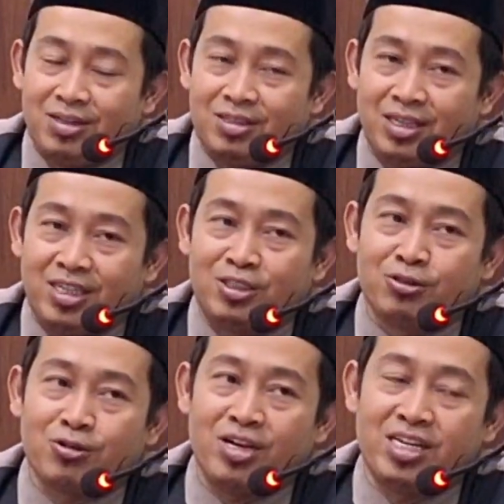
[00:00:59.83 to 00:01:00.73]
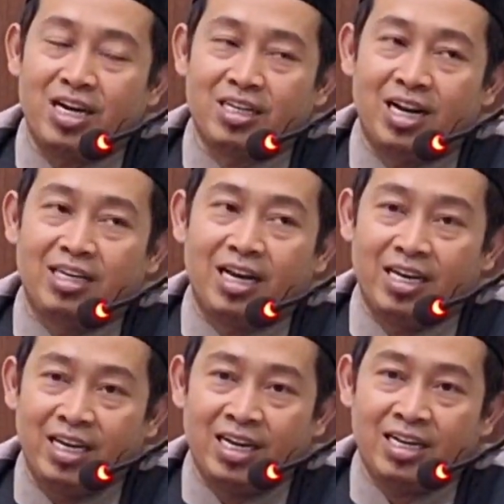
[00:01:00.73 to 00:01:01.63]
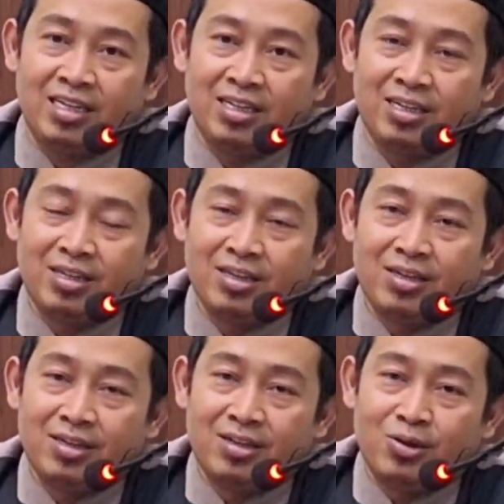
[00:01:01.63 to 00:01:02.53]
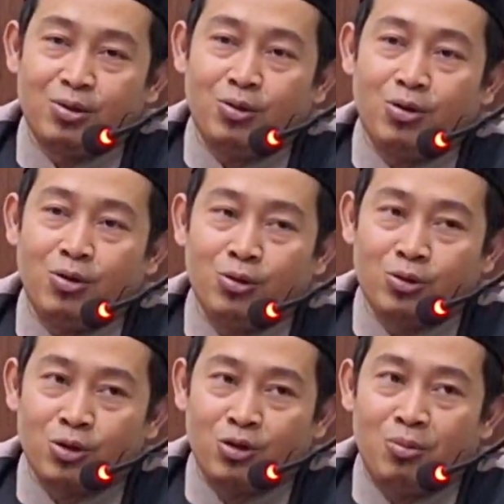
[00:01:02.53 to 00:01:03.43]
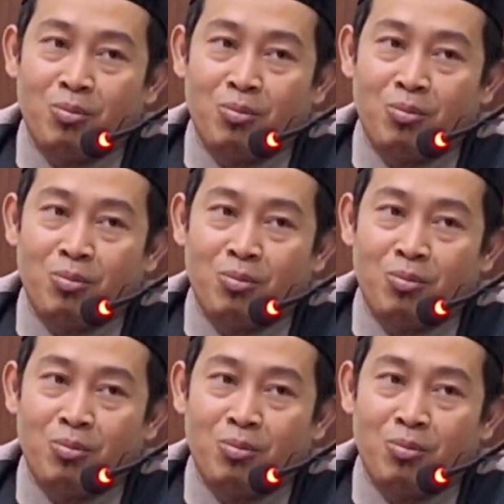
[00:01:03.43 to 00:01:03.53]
Jadi justru ini adalah dalil untuk